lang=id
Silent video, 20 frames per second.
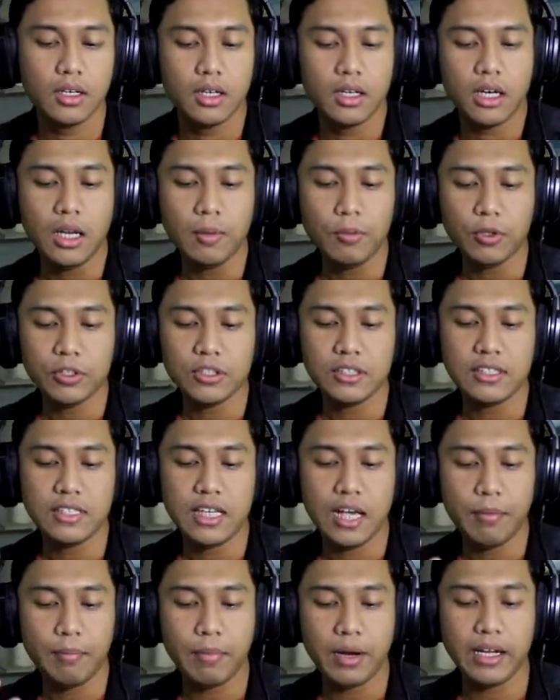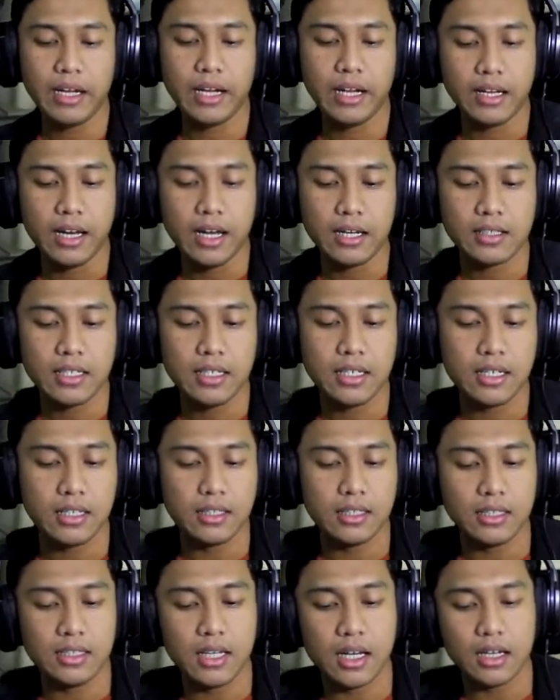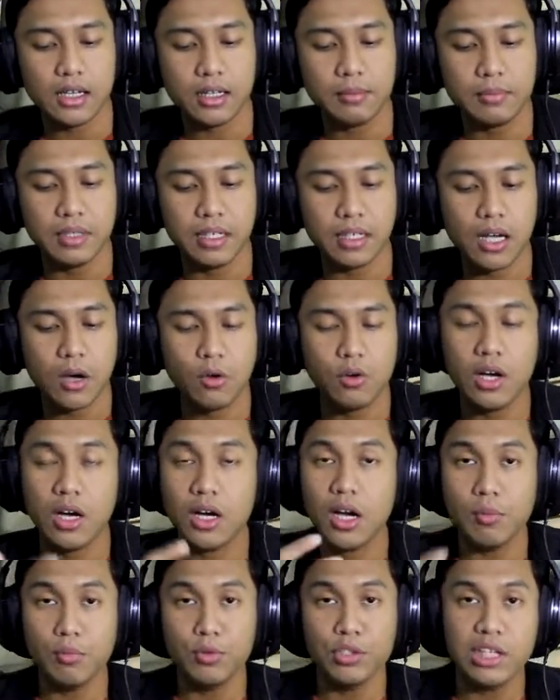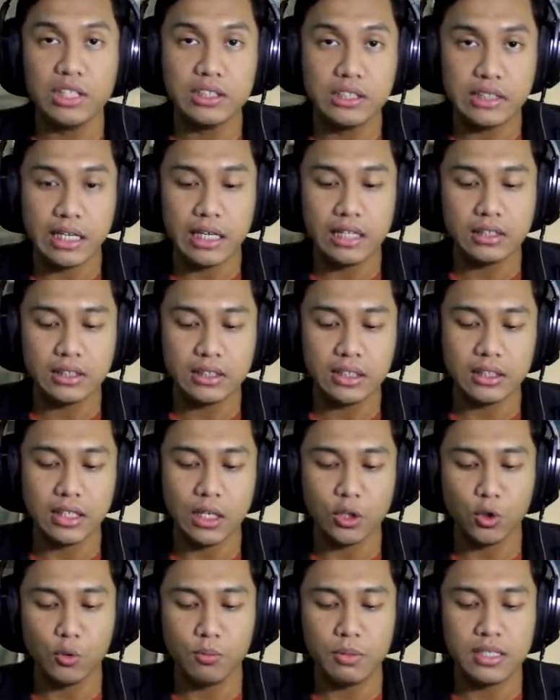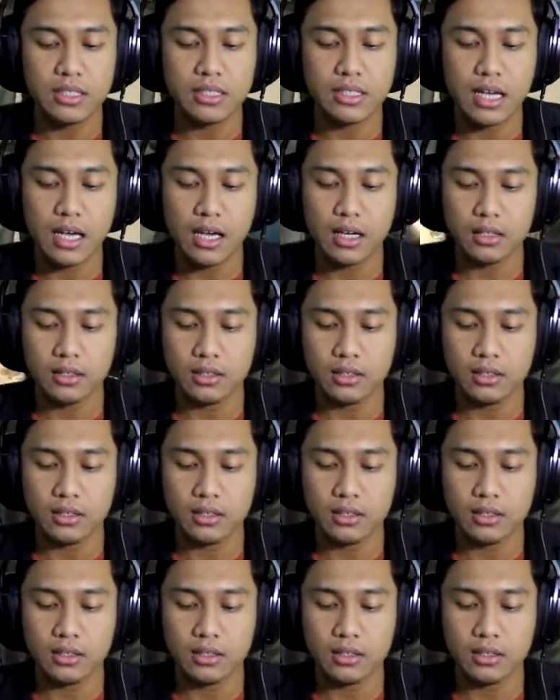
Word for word: ini posisi yang paling enak jadi ketika mereka udah gak punya sale kita itu bisa